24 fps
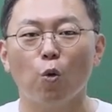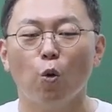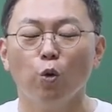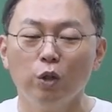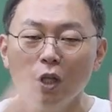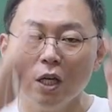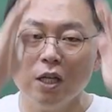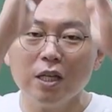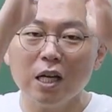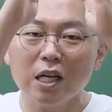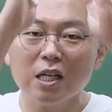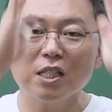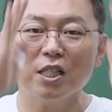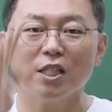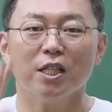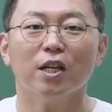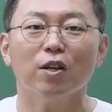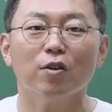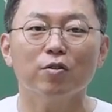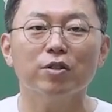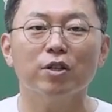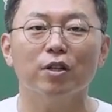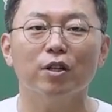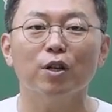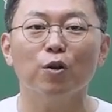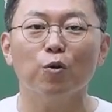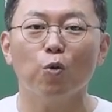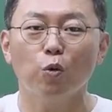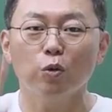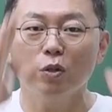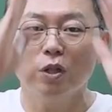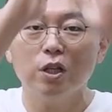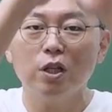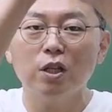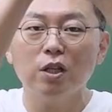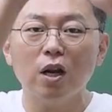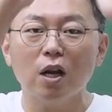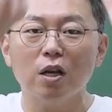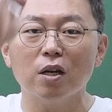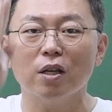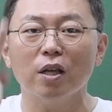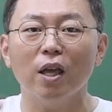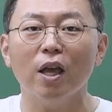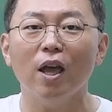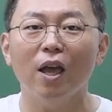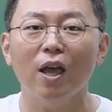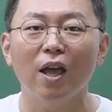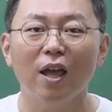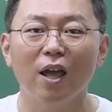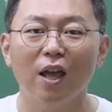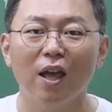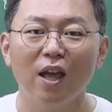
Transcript: 고딕 양식이 그렇잖아요. 고딕이라는 게.